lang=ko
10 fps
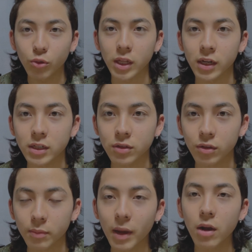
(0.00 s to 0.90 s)
동안 안
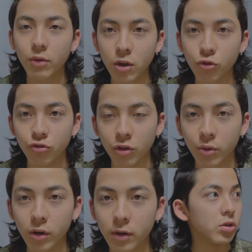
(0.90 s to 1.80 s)
갔어요 8개월
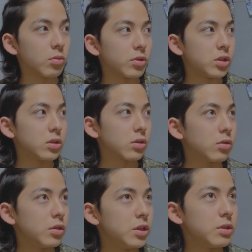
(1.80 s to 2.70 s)
9개월 이러면 진짜
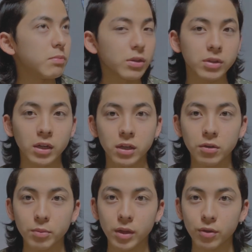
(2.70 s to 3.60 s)
거의 10만원 아낀
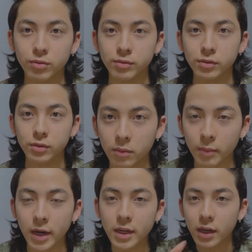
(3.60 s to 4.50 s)
겁니다 여러분
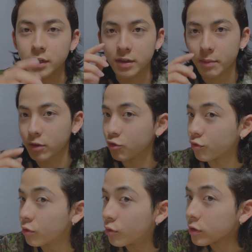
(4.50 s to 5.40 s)
바리깡 2, 3만원
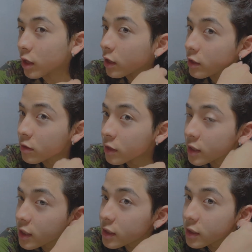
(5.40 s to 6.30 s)
주고 그냥 이렇게
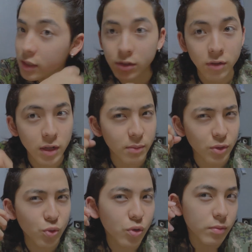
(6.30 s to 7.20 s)
살짝살짝
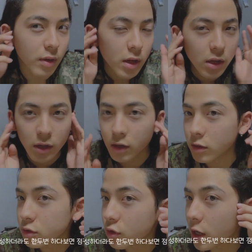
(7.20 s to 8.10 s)
정리하면서 조금
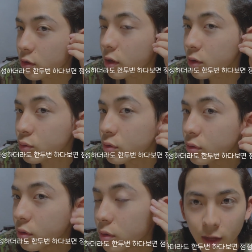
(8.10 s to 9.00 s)

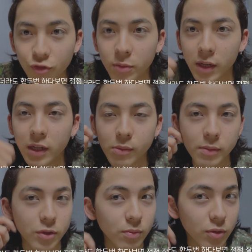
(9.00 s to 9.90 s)
엉성하더라도 한두 번 하다
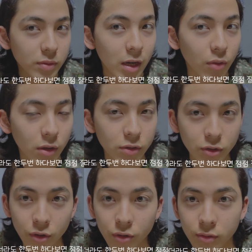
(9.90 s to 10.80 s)
보면 점점 잘
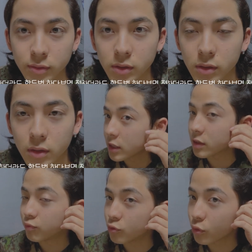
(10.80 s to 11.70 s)
되거든요 여러분
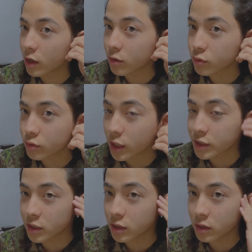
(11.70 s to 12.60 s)
살짝 부족한 것도
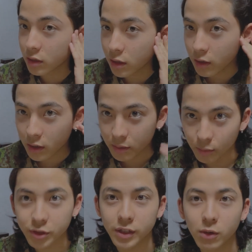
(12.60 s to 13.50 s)
사실
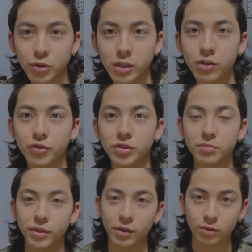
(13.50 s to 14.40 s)
멋이라고 칭할 수
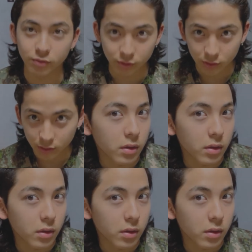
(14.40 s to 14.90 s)
있습니다 여러분